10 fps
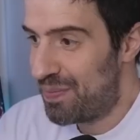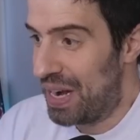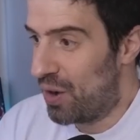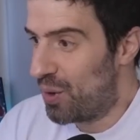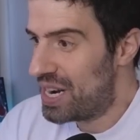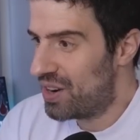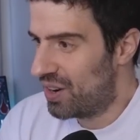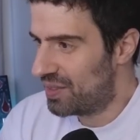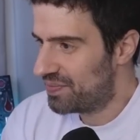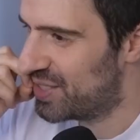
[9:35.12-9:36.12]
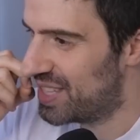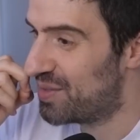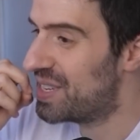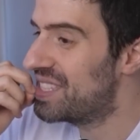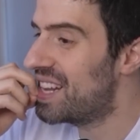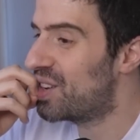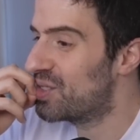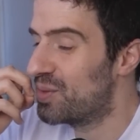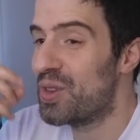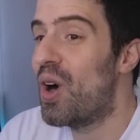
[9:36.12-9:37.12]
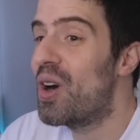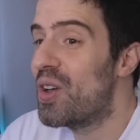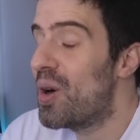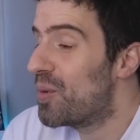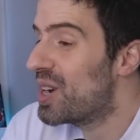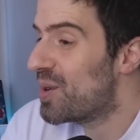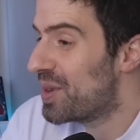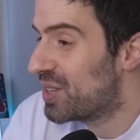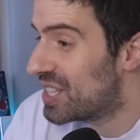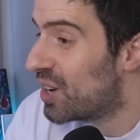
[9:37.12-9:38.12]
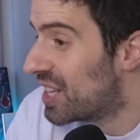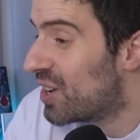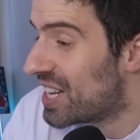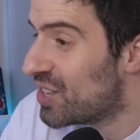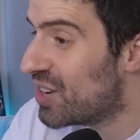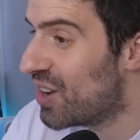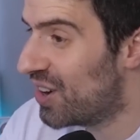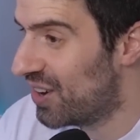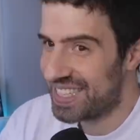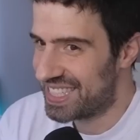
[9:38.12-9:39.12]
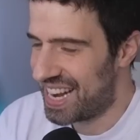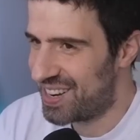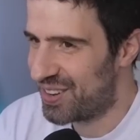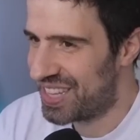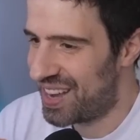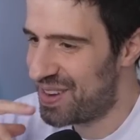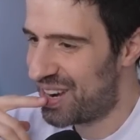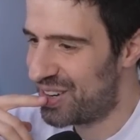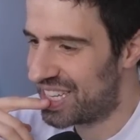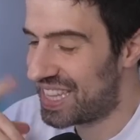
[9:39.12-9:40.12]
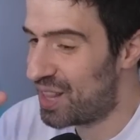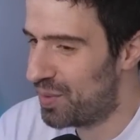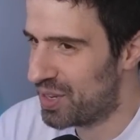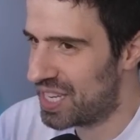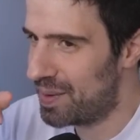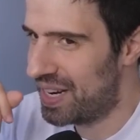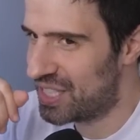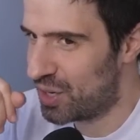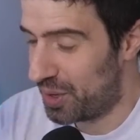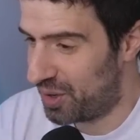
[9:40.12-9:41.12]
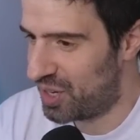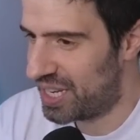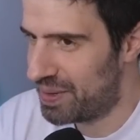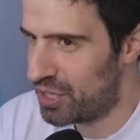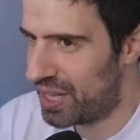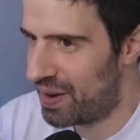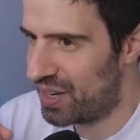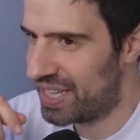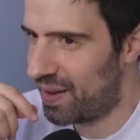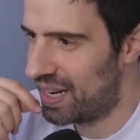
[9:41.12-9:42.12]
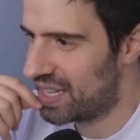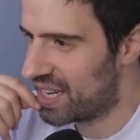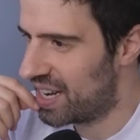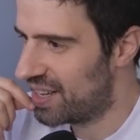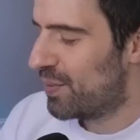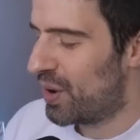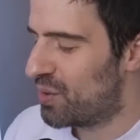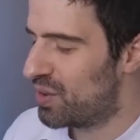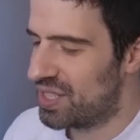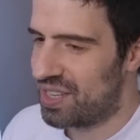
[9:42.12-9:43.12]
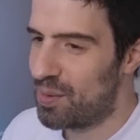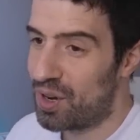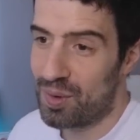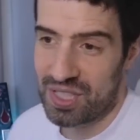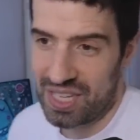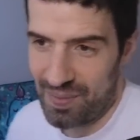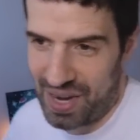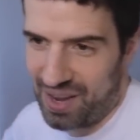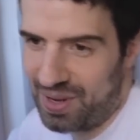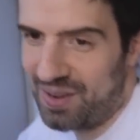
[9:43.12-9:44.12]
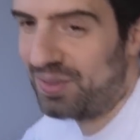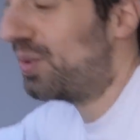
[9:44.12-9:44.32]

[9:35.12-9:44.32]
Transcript: Pero bueno, defensa del consumidor. No, no, bueno, pero chicos, ¿tengo razón o no? Y ya no está más conectado, pero sé que me leyó, porque cuando le escribí eso estaba, estaba en línea. Bueno, en fin, sigamos como si... Pará, voy abrir un